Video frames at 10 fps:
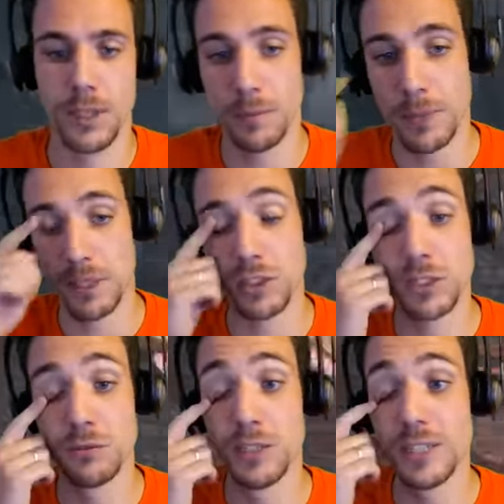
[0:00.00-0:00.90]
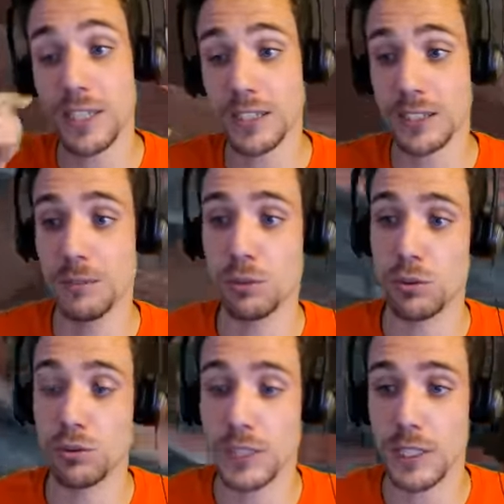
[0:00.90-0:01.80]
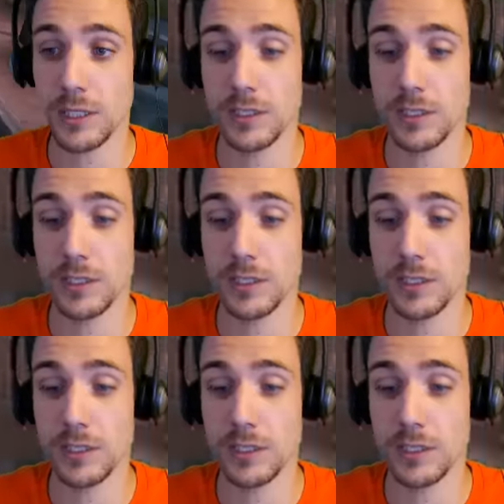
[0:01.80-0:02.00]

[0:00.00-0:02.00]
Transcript: Mais quand j'ai vu les dégâts que j'ai mis sur le tir,